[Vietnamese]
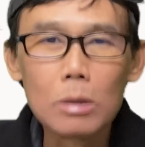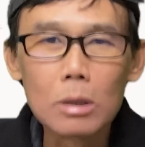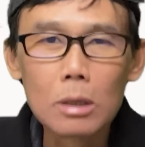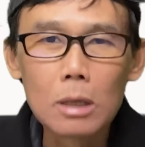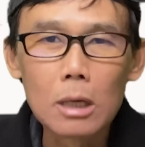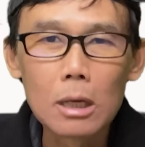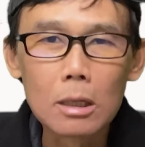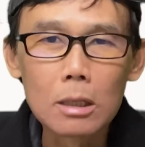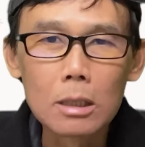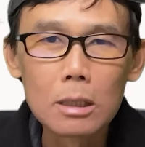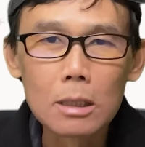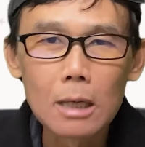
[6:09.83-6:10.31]

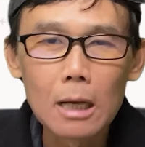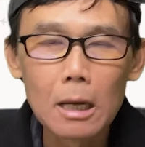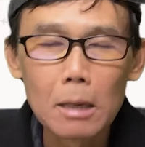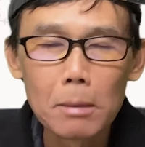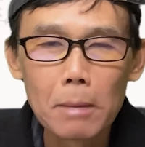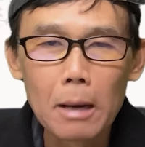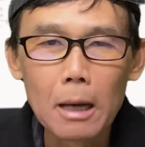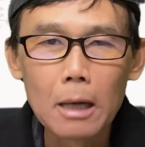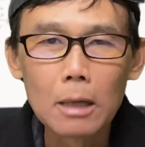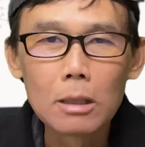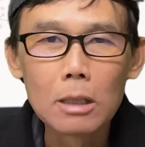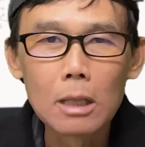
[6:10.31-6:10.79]
kiến thức căn
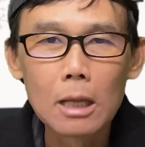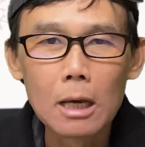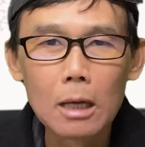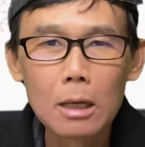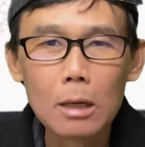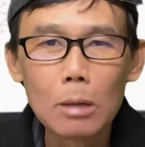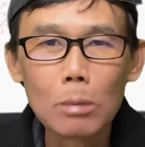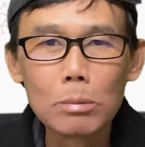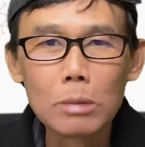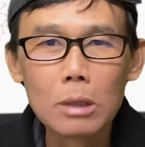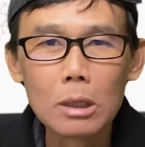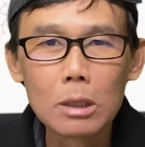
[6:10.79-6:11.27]
bản về
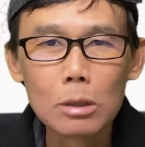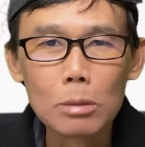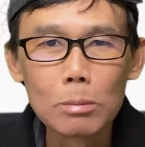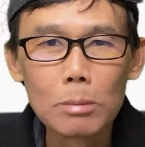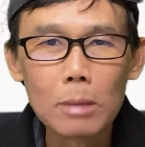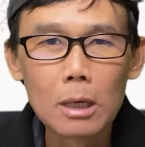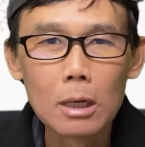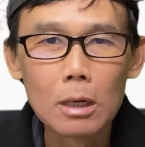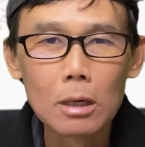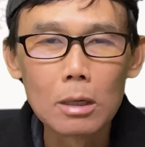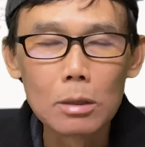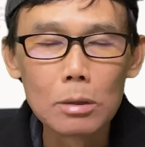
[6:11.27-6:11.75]
động từ to
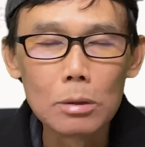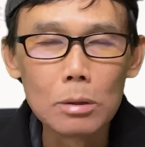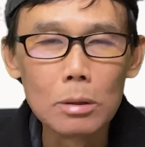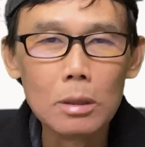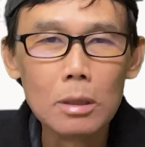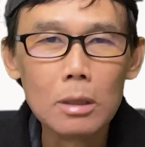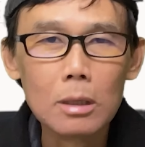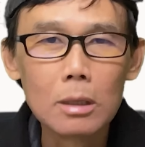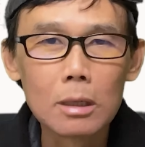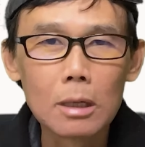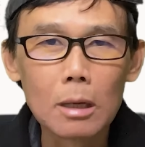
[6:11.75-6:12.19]
be đó luôn